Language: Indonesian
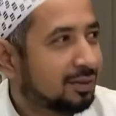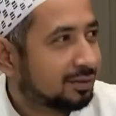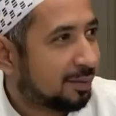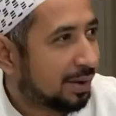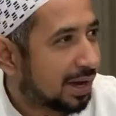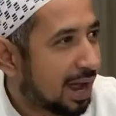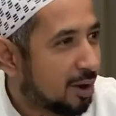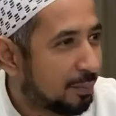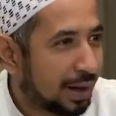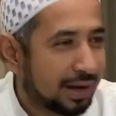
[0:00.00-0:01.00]
Sama
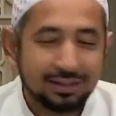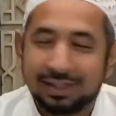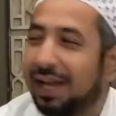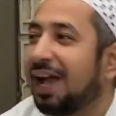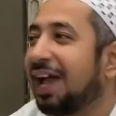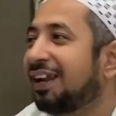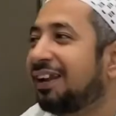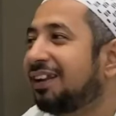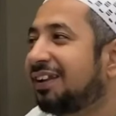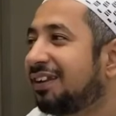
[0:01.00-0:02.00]
kelangopan, jangan.
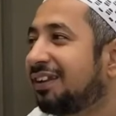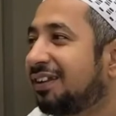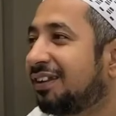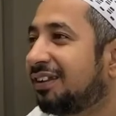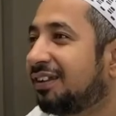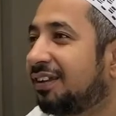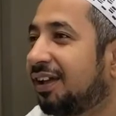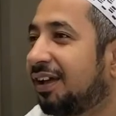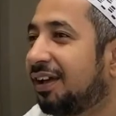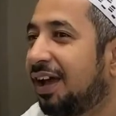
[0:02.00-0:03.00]

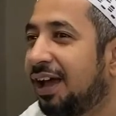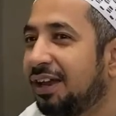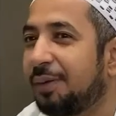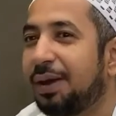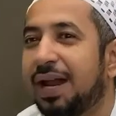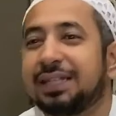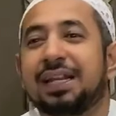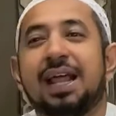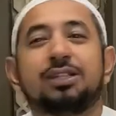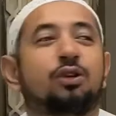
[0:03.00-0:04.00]
Akhirnya apa? Tidak
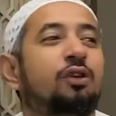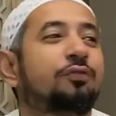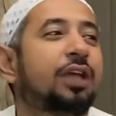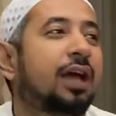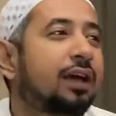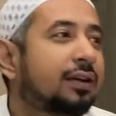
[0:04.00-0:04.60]
jelas hurufnya.